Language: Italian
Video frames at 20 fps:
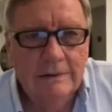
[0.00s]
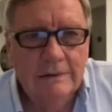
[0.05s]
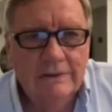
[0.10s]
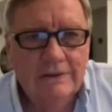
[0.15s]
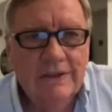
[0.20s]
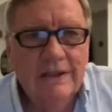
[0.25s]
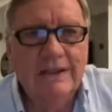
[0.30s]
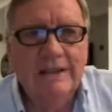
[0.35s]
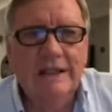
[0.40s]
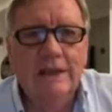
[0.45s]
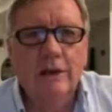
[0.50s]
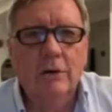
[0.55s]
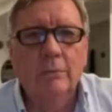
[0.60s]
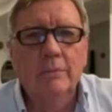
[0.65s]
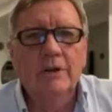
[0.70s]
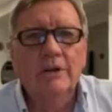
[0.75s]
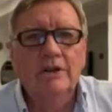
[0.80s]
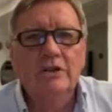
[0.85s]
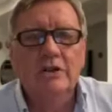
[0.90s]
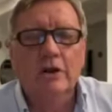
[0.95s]
sentite
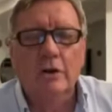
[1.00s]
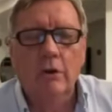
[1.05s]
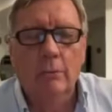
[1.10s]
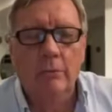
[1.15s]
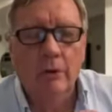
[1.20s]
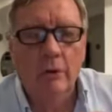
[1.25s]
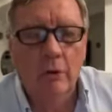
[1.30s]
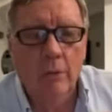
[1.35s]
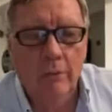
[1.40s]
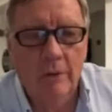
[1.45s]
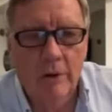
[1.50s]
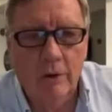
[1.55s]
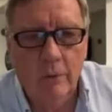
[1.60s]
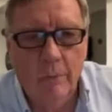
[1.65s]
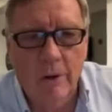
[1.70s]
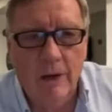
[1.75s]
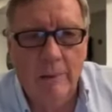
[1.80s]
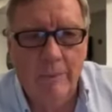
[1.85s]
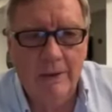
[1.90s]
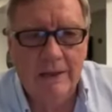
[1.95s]
come dice, come, come,
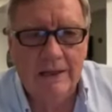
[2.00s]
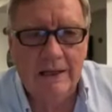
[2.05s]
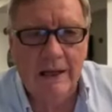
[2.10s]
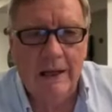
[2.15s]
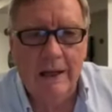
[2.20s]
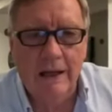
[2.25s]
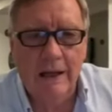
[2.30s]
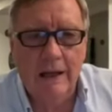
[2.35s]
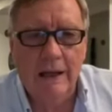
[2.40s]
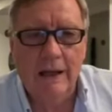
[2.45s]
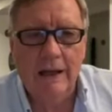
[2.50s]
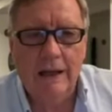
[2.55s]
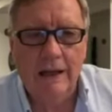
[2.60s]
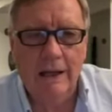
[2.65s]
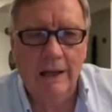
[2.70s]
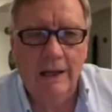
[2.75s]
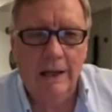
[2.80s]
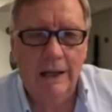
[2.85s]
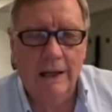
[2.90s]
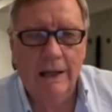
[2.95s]
come la mette la, la,
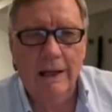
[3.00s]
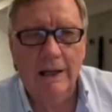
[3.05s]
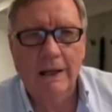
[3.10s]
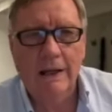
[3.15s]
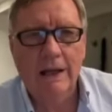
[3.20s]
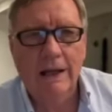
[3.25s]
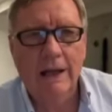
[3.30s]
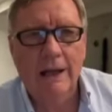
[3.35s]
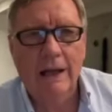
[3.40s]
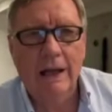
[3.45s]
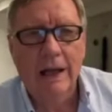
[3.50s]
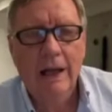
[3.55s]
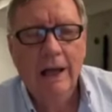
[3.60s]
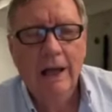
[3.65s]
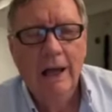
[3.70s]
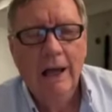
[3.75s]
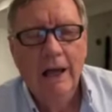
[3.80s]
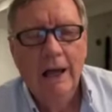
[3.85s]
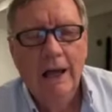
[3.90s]
la,